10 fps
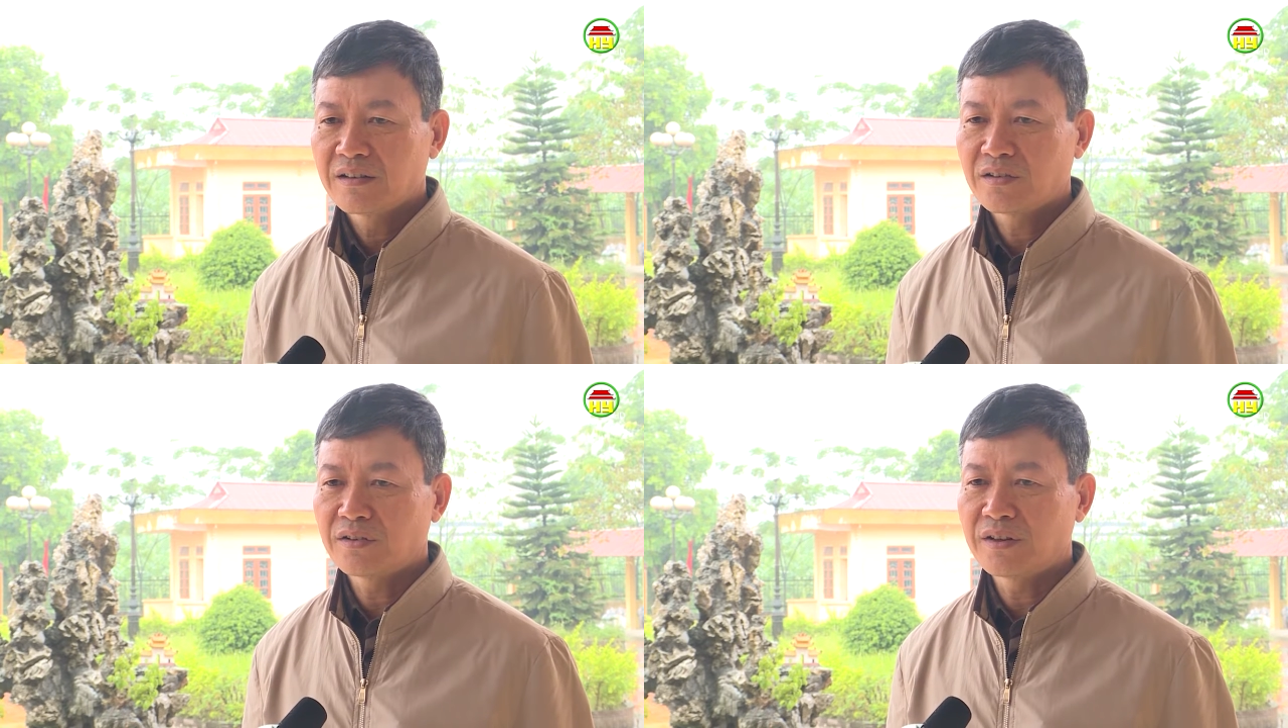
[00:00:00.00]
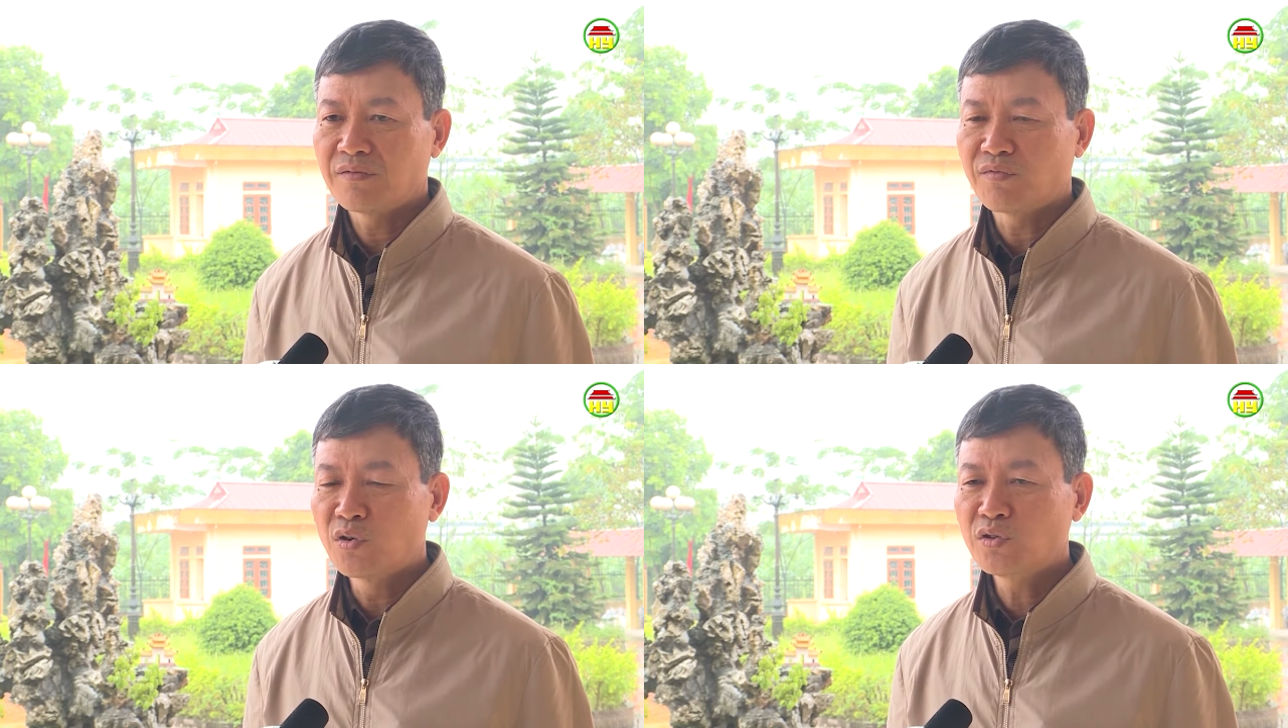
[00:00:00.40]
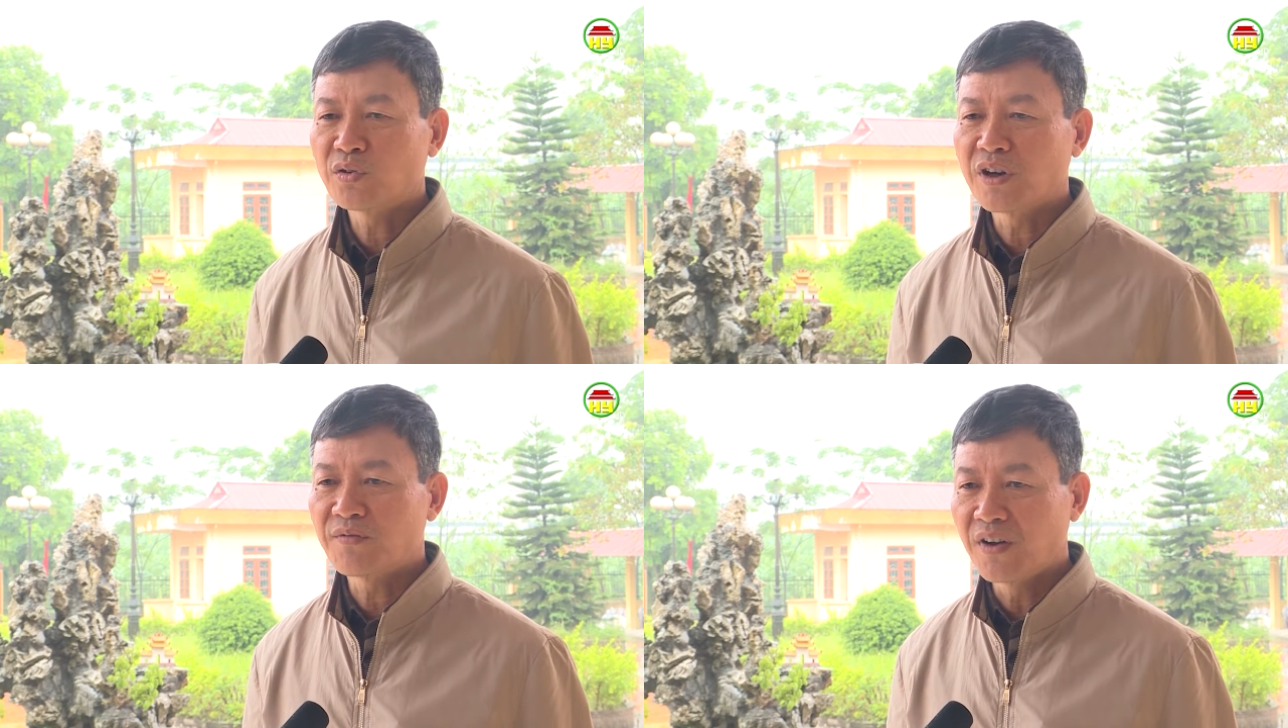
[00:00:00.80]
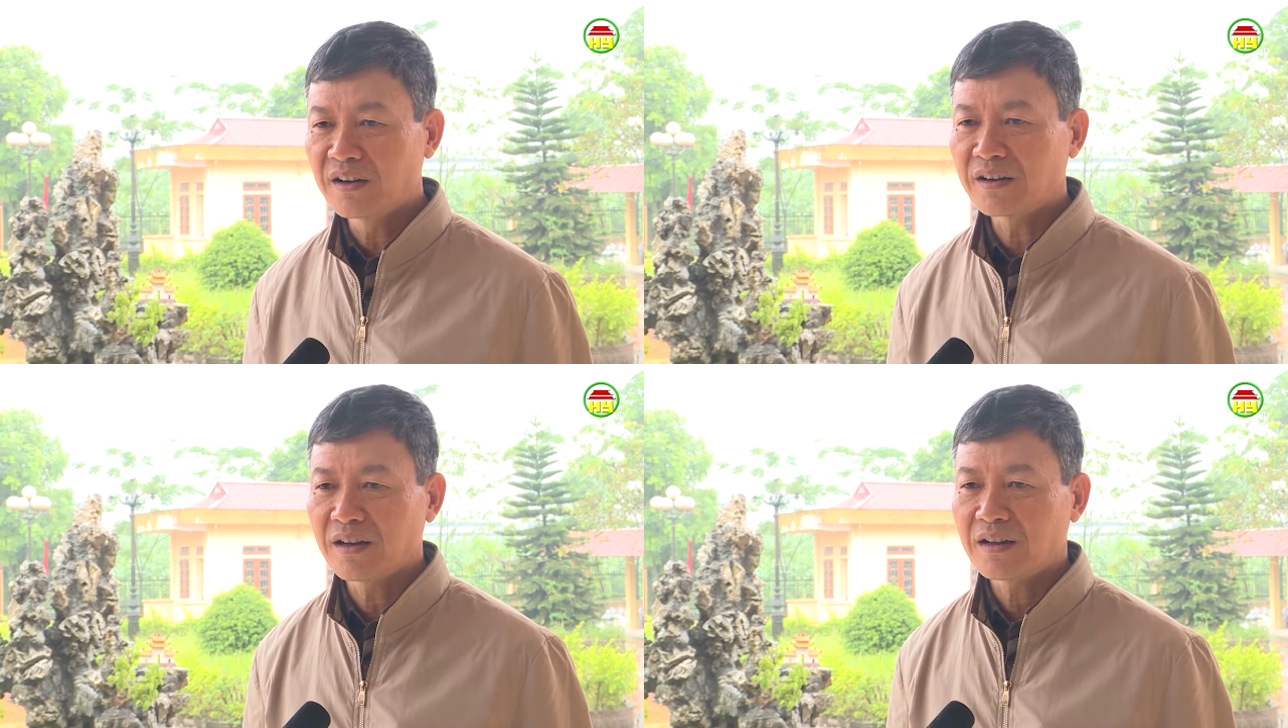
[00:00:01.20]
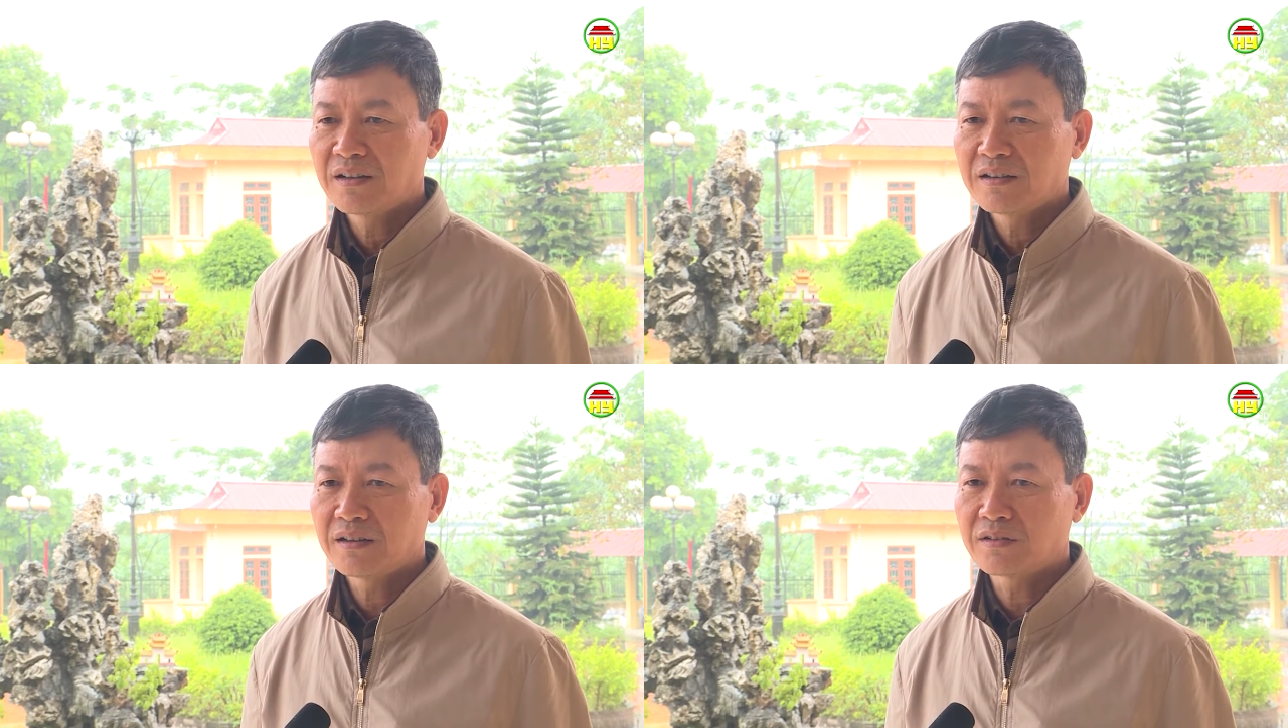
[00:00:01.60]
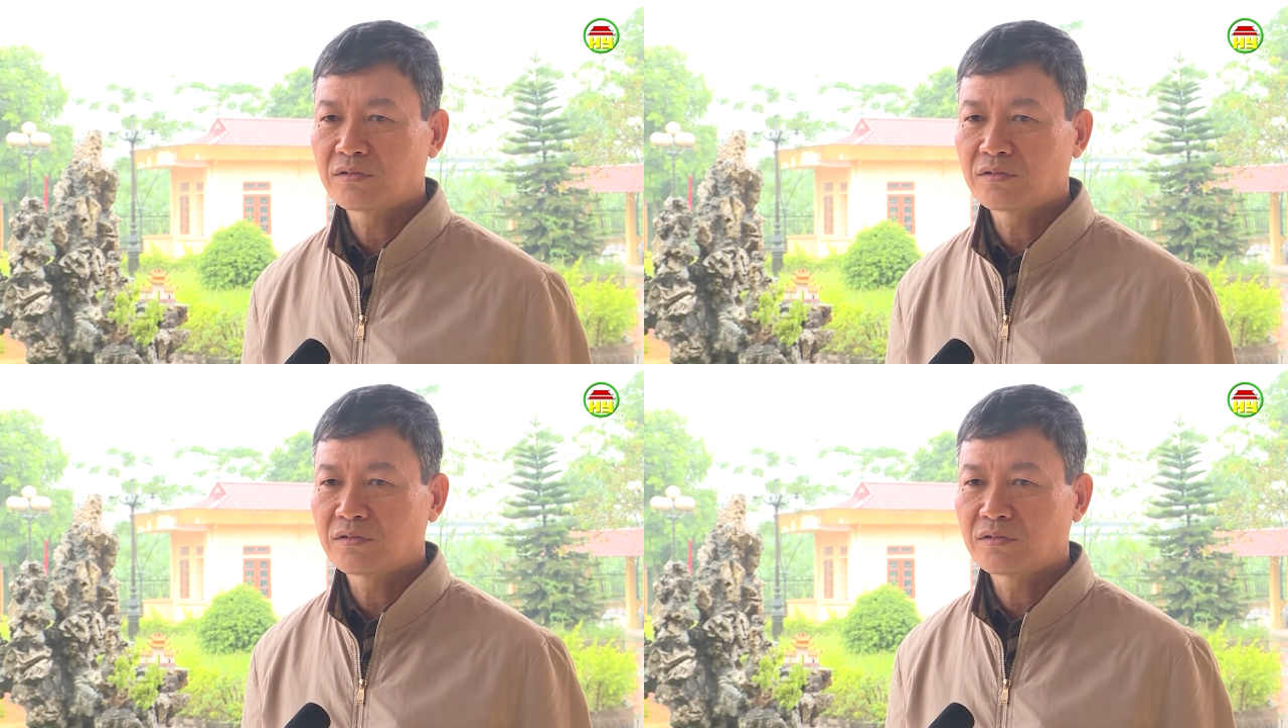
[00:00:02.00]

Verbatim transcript: rồi thì vốn của địa phương nữa thì